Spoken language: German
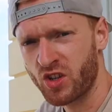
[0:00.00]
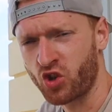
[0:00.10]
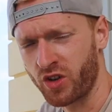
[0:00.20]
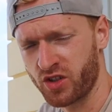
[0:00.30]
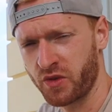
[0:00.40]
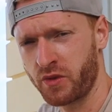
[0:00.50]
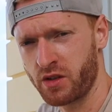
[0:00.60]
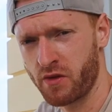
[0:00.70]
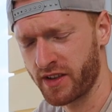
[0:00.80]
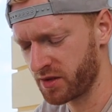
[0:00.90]
Schaut, dass ihr auf jeden
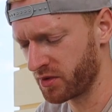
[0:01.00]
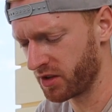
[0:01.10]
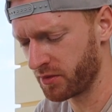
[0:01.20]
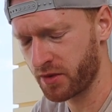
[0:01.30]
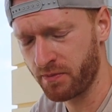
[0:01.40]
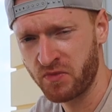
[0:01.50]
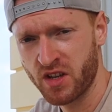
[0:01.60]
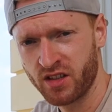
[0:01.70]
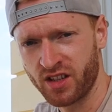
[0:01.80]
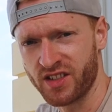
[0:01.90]
Fall immer Wasser mitnimmt.
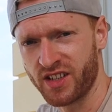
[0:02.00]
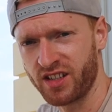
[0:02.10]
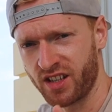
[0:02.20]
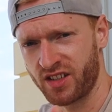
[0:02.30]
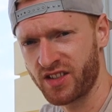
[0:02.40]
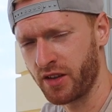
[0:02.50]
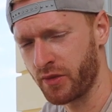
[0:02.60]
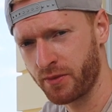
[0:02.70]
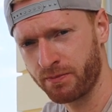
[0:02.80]
Dann seid ihr echt safe.